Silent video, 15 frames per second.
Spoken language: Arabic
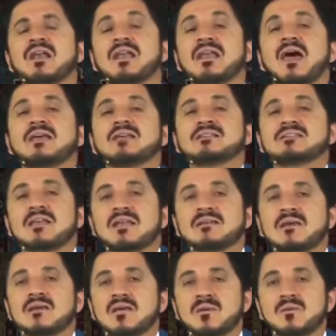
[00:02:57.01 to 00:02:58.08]
ليس
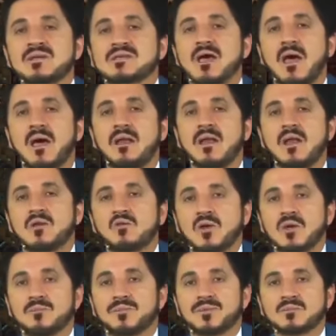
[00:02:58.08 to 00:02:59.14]
لديه مساحة لأن
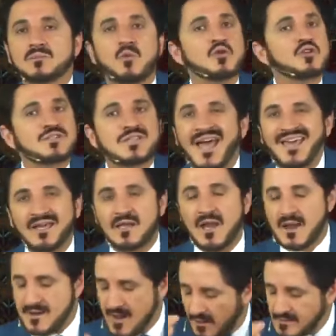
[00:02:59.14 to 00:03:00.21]
يحب مستحيل
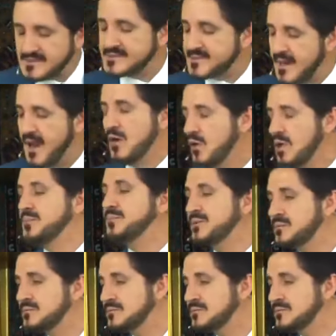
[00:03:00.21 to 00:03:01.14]
النرجسي لا يحب